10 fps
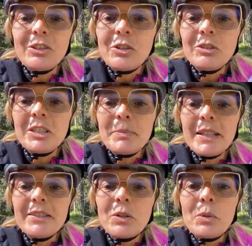Joe
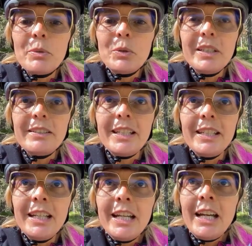Dispenser
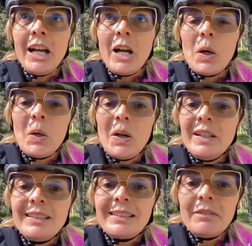Community
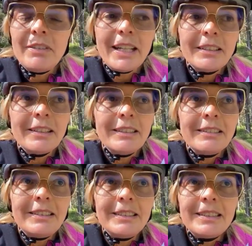und dann
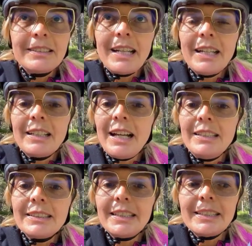werden diese Sachen
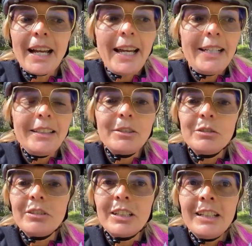halt geteilt
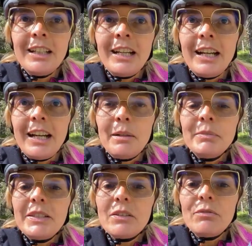und
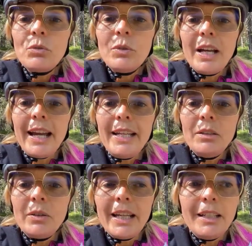ähm, diese
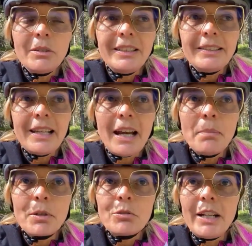Wunderheilungen und diese
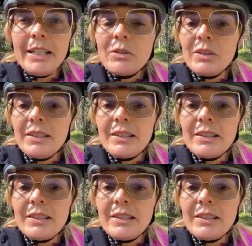Upgrades